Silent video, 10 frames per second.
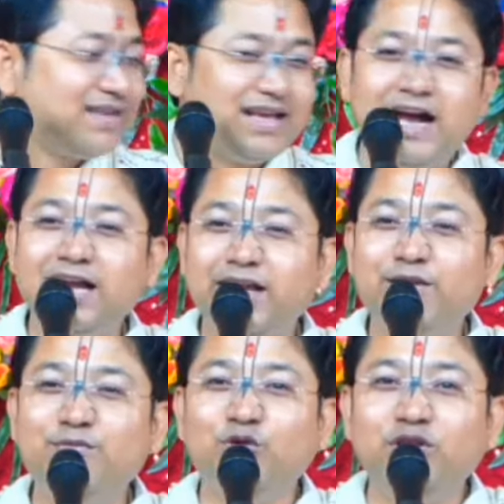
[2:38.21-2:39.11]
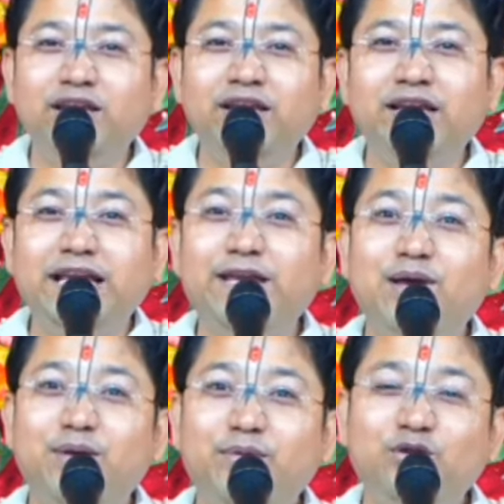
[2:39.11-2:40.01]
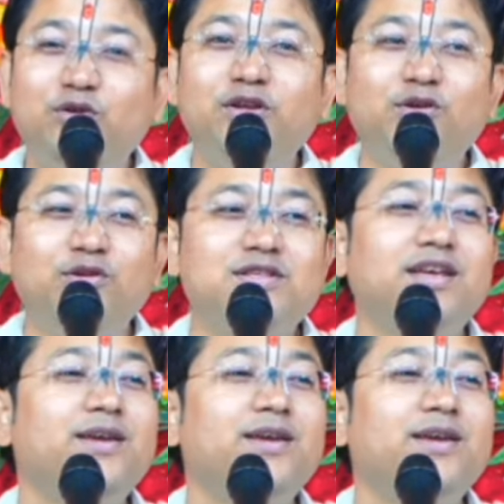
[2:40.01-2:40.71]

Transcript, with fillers: আর এই মন্দির এইভাবে তৈরি হচ্ছে